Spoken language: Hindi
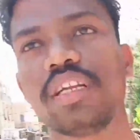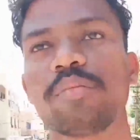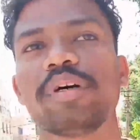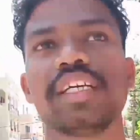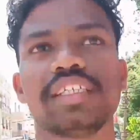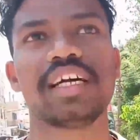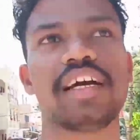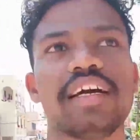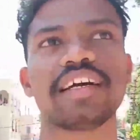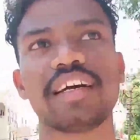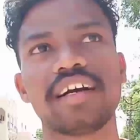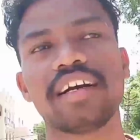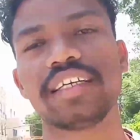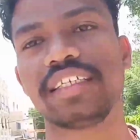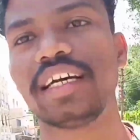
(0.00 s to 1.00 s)
सो गाइस मैं
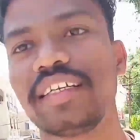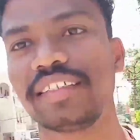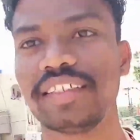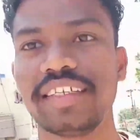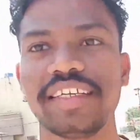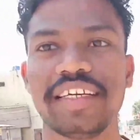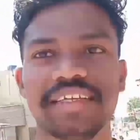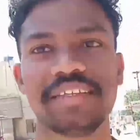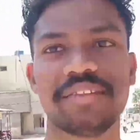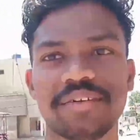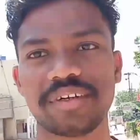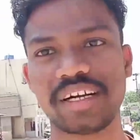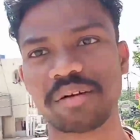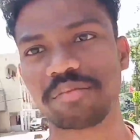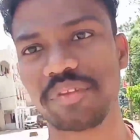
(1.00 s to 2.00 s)
आज फिलहाल ऐसे
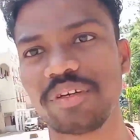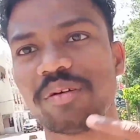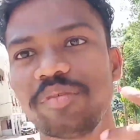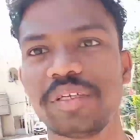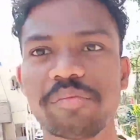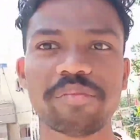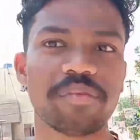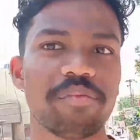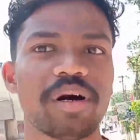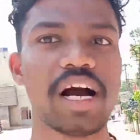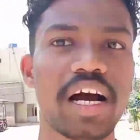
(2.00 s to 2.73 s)
एक जगह में आया